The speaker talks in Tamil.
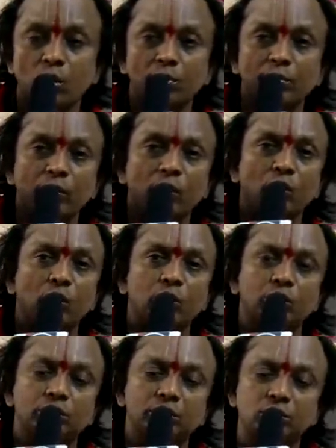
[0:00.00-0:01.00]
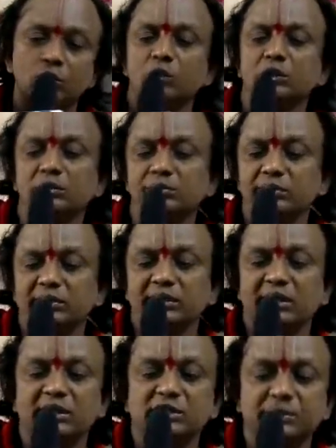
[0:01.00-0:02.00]
ஒம்பது கோள்கள்
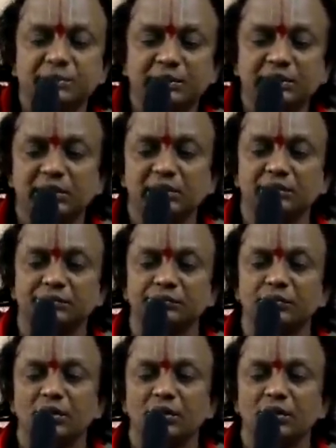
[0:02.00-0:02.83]
இங்கே ஆட்சி பெறுகிறது